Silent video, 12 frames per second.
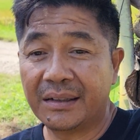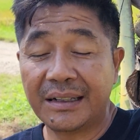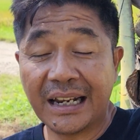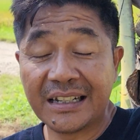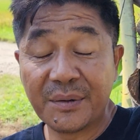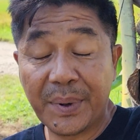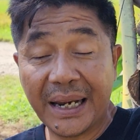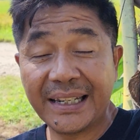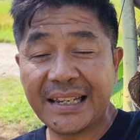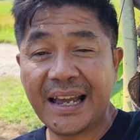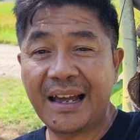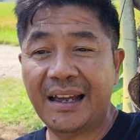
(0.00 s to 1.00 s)
dan
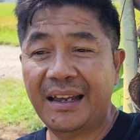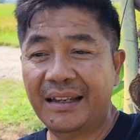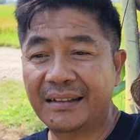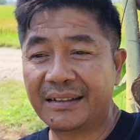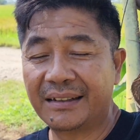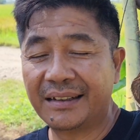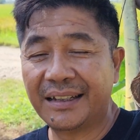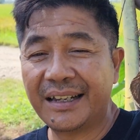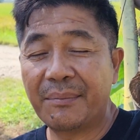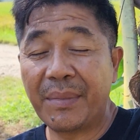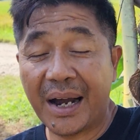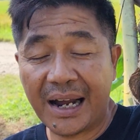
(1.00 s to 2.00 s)
sebaliknya
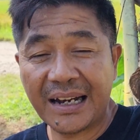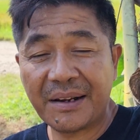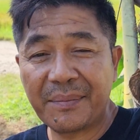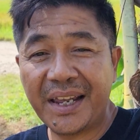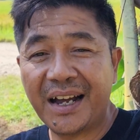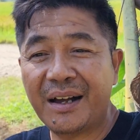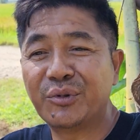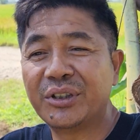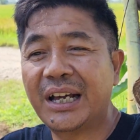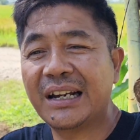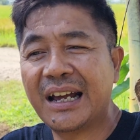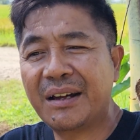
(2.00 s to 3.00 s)
makan apa yang kamu
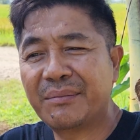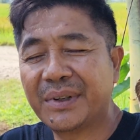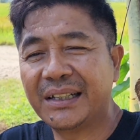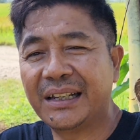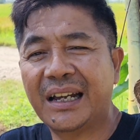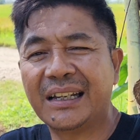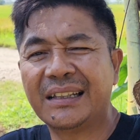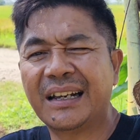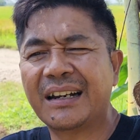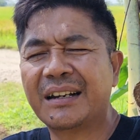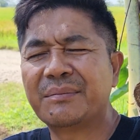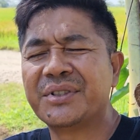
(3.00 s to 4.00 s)
tanam ketika kita
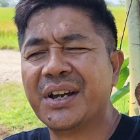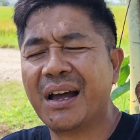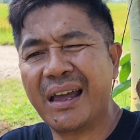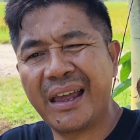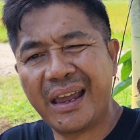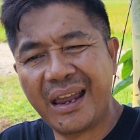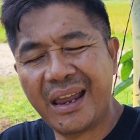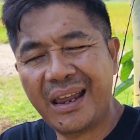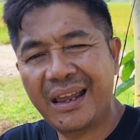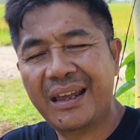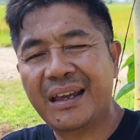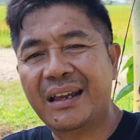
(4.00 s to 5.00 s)
nanam
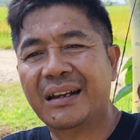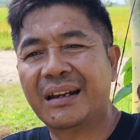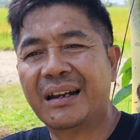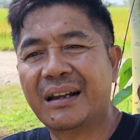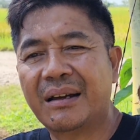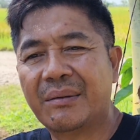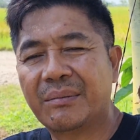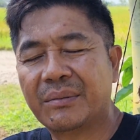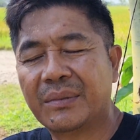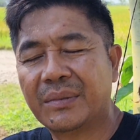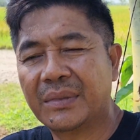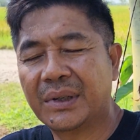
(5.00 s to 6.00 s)
jahe
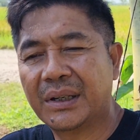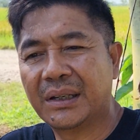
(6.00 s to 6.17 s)
nanam